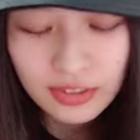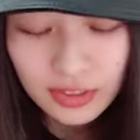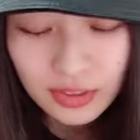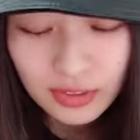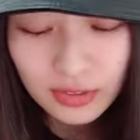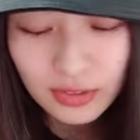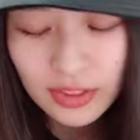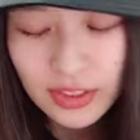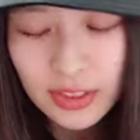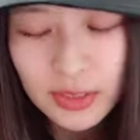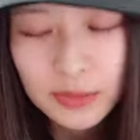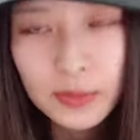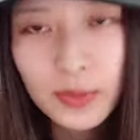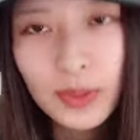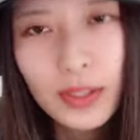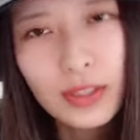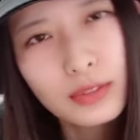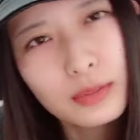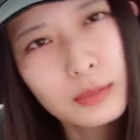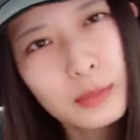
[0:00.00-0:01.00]
ちょっと私も
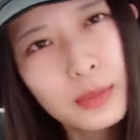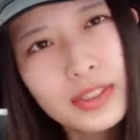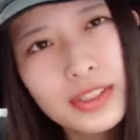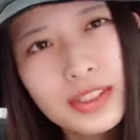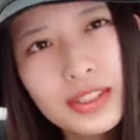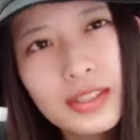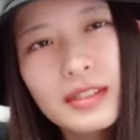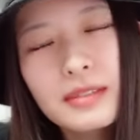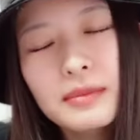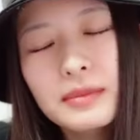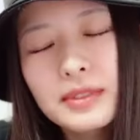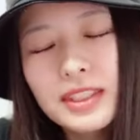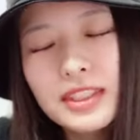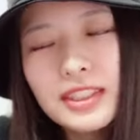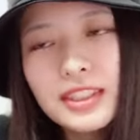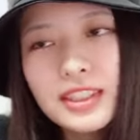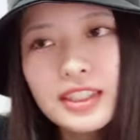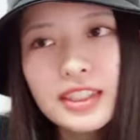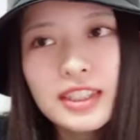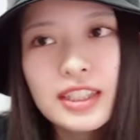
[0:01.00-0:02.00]
あのマジで全
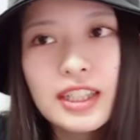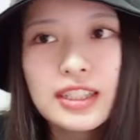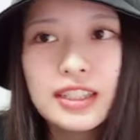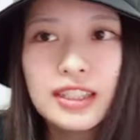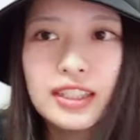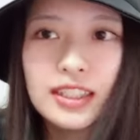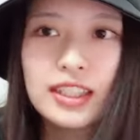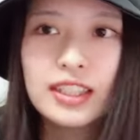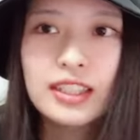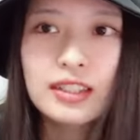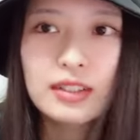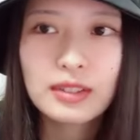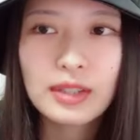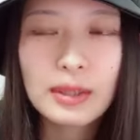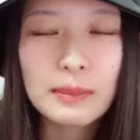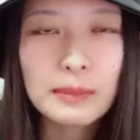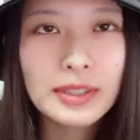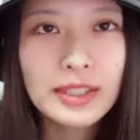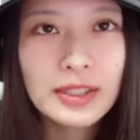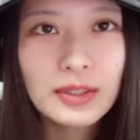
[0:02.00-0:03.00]
然理解できてないの、
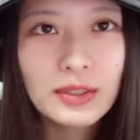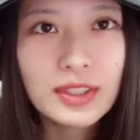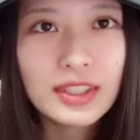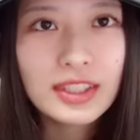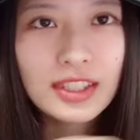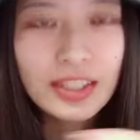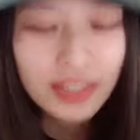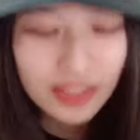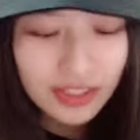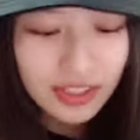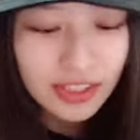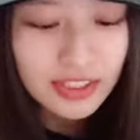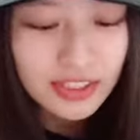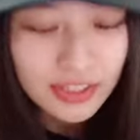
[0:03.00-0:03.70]
頑張ってどうにか理解し